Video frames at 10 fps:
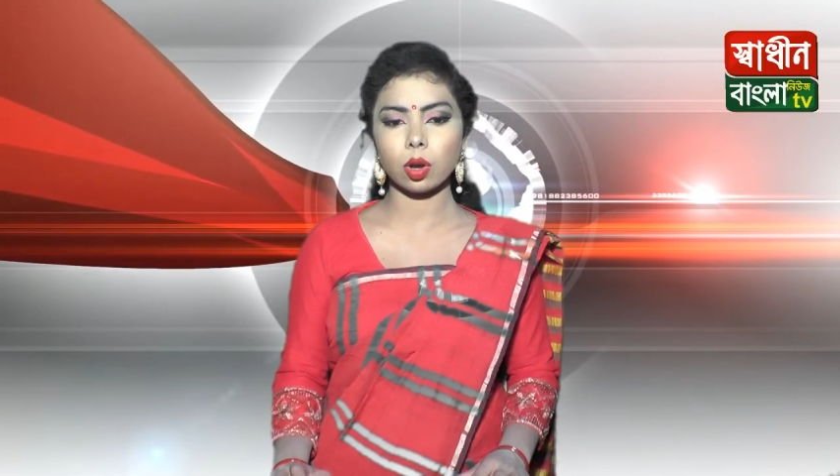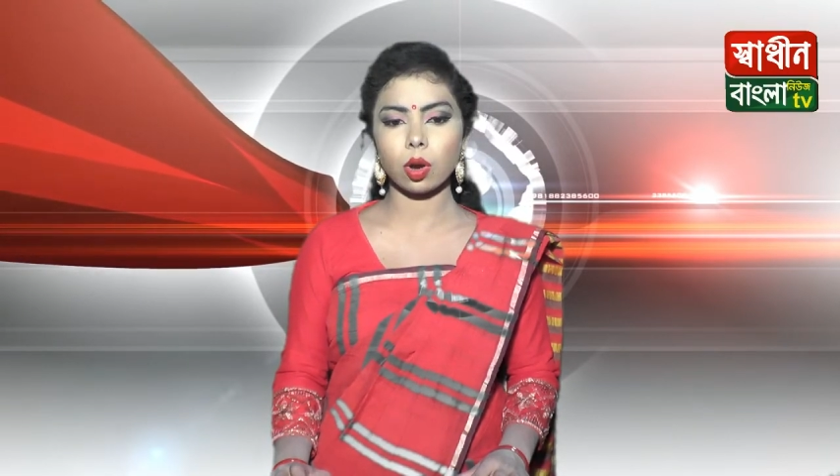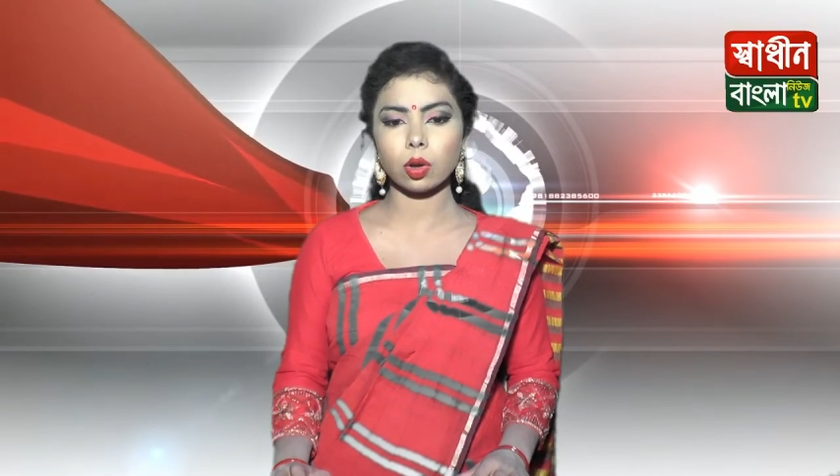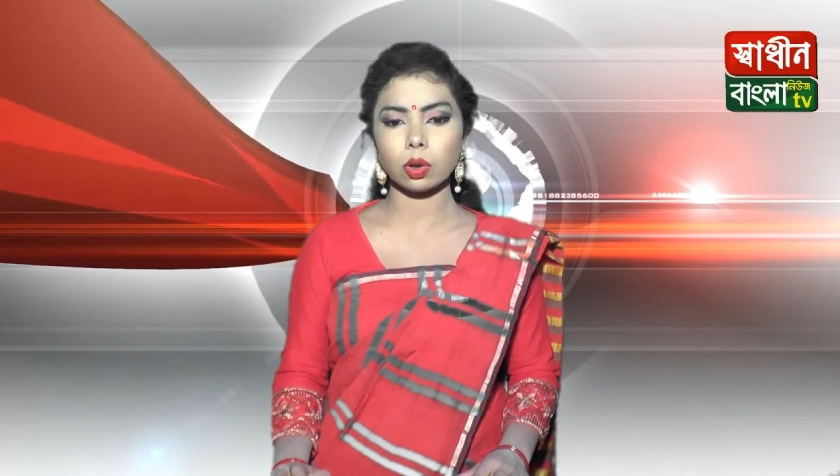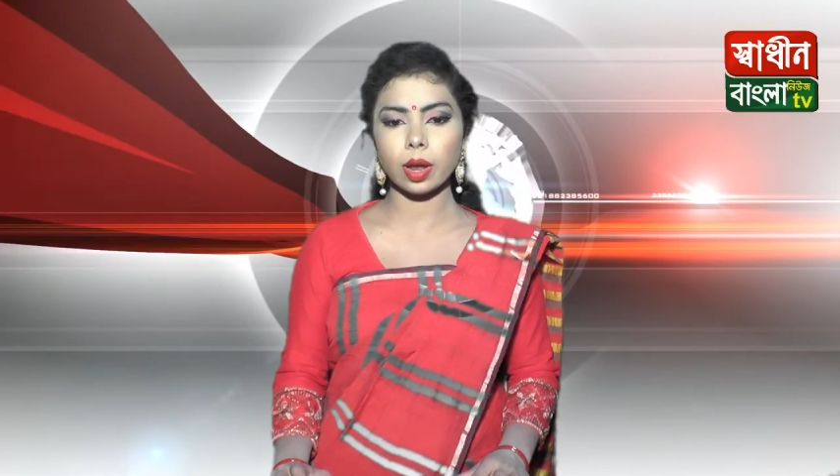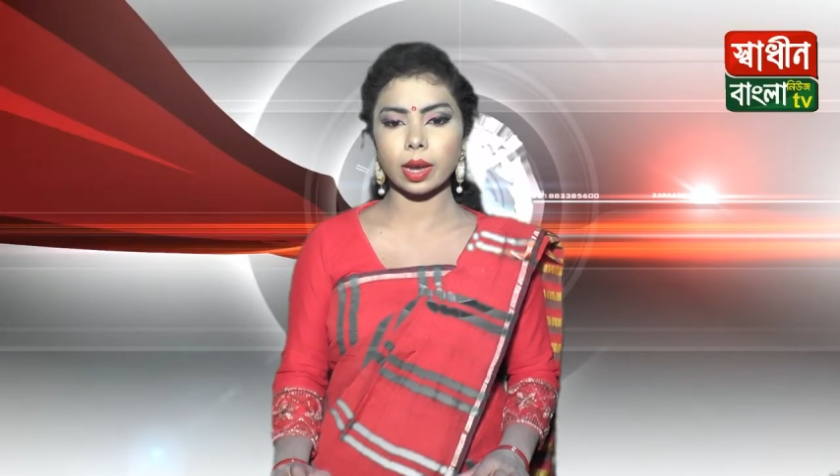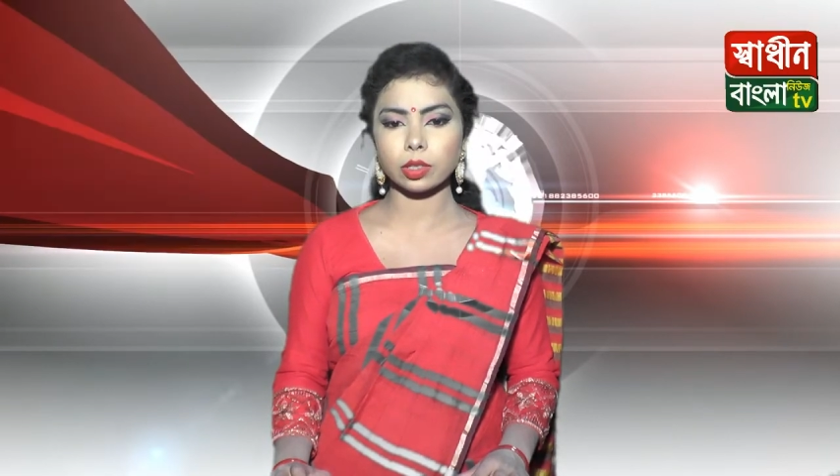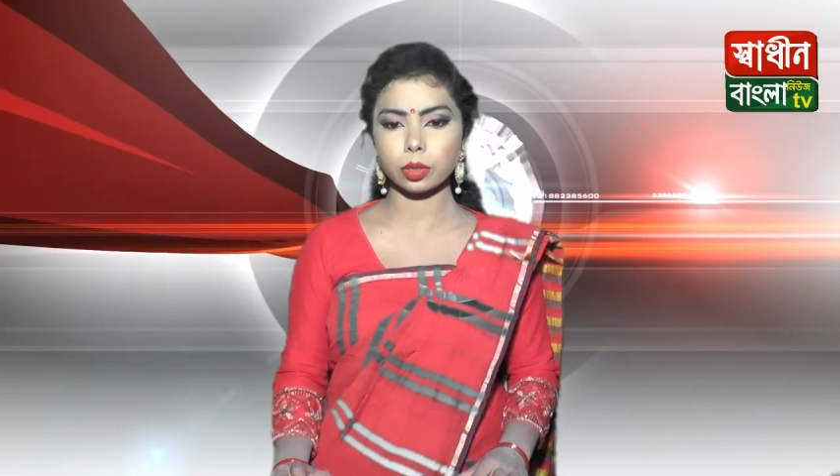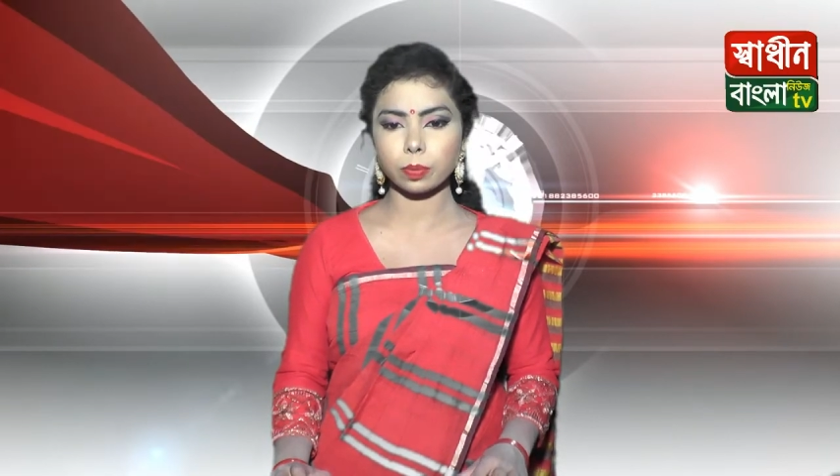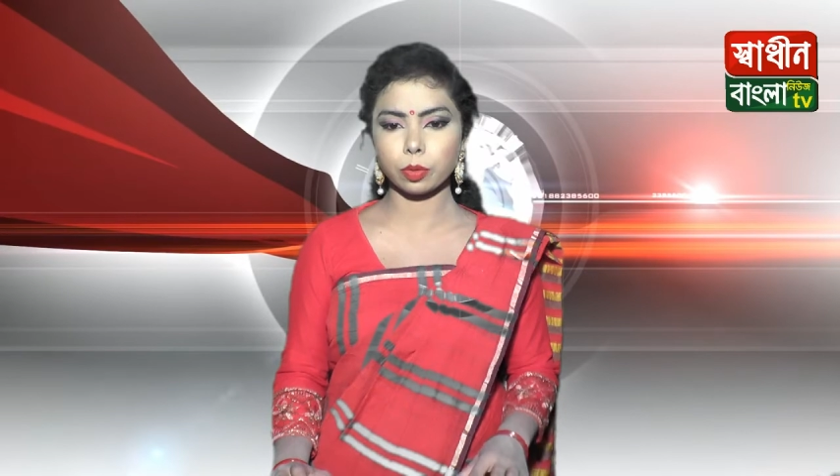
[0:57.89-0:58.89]
অন্য
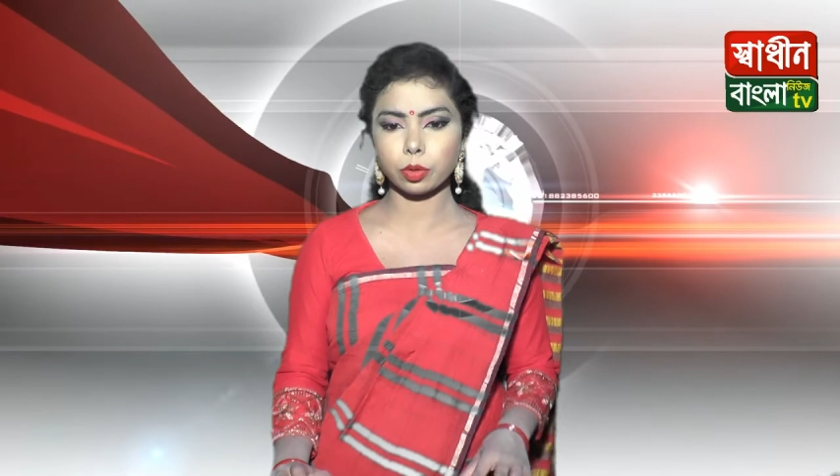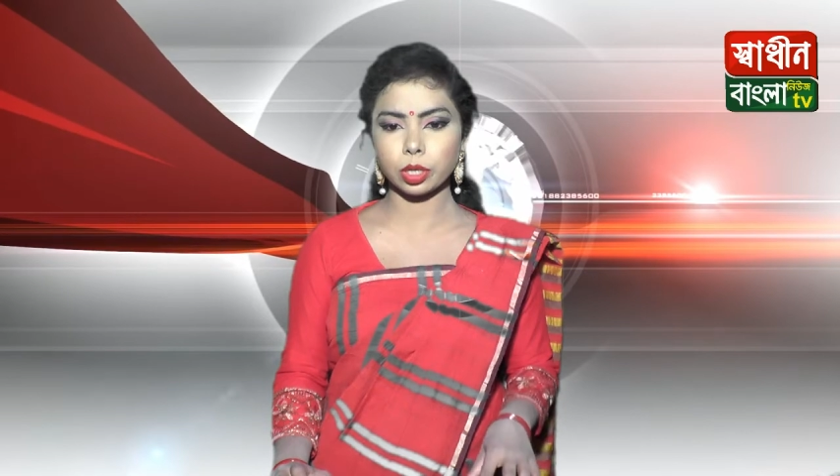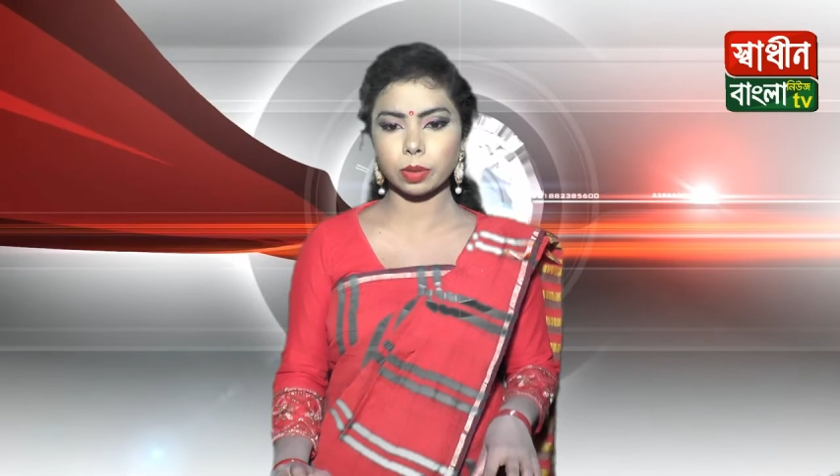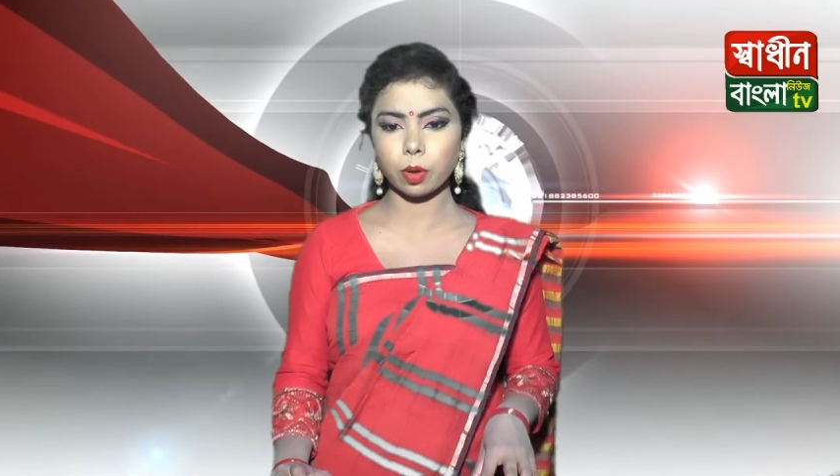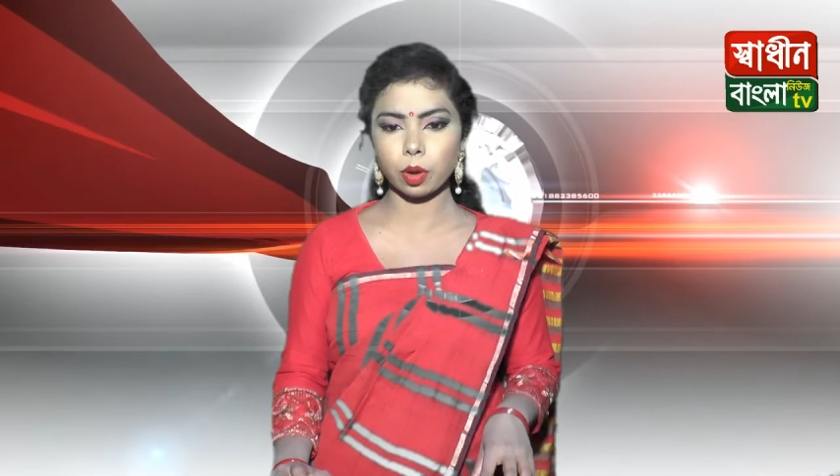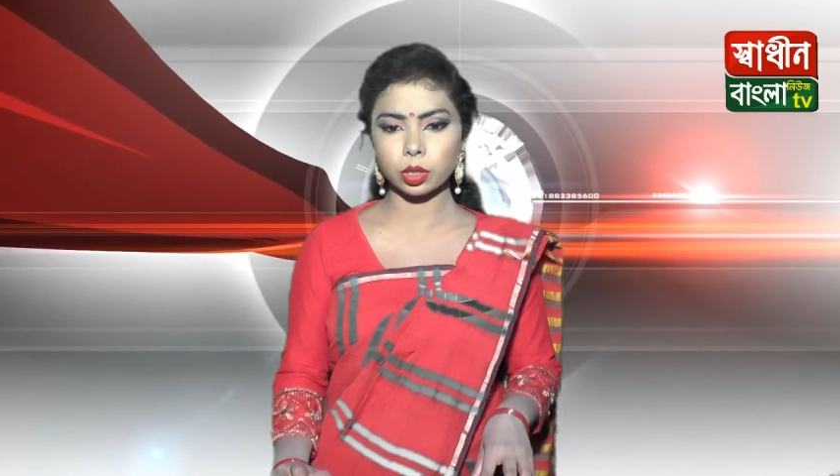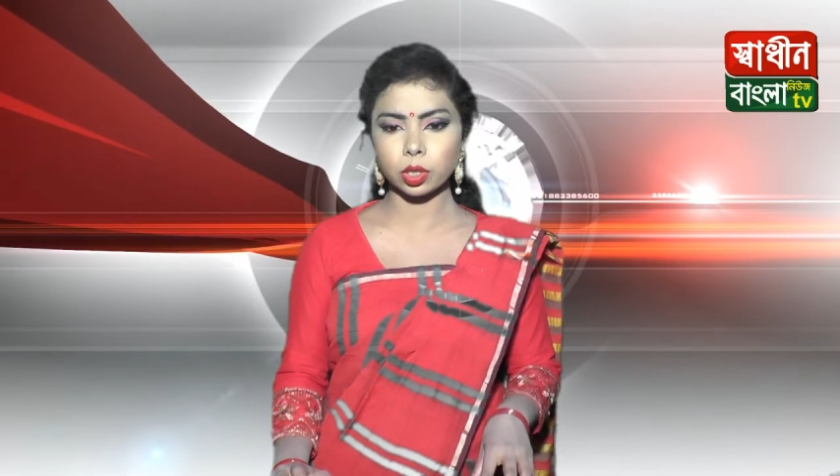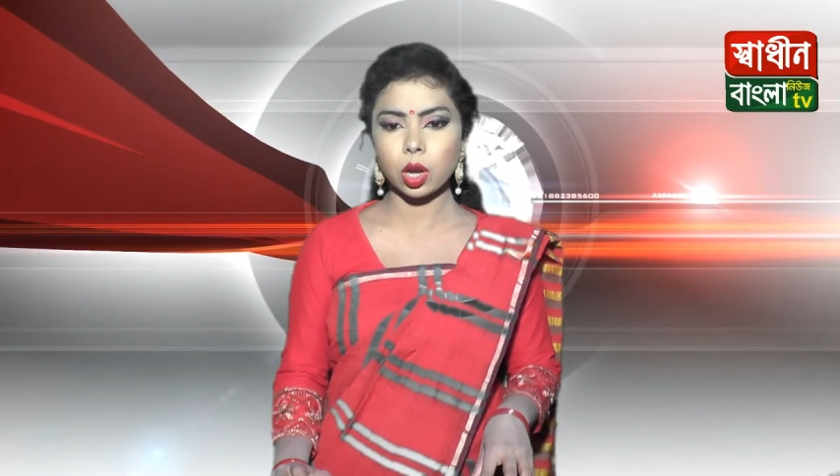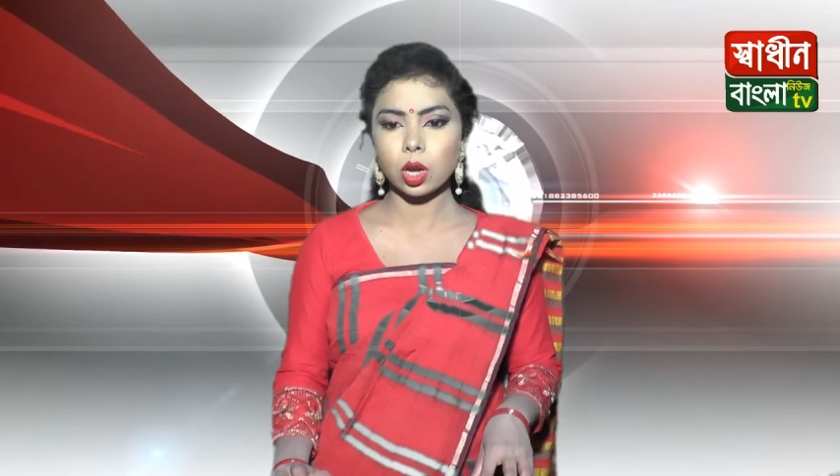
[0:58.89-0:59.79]
একজন পুরুষের বয়স